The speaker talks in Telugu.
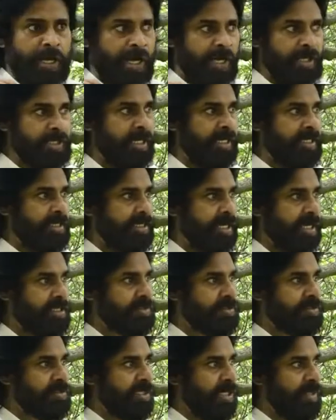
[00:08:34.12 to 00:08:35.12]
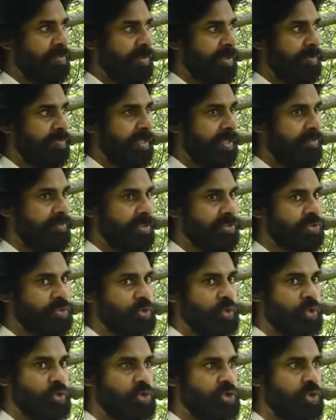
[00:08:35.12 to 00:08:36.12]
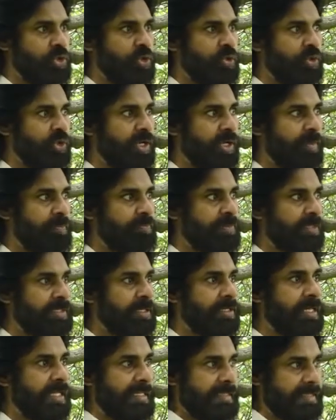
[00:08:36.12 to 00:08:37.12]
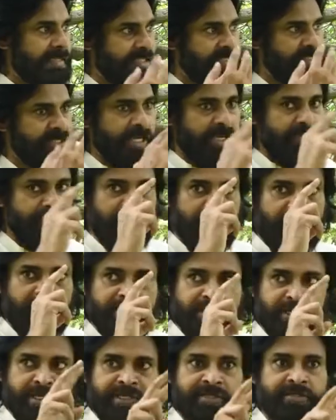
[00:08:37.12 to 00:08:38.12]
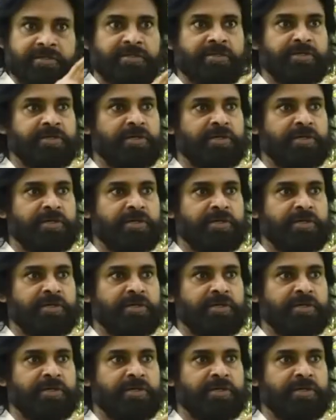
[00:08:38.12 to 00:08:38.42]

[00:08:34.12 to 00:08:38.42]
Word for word: ఆన్లైన్ క్లాసెస్ నడిపే ప్రైవేట్ స్కూల్స్లో కూడా పిల్లలు అంతసేపు ఆన్లైన్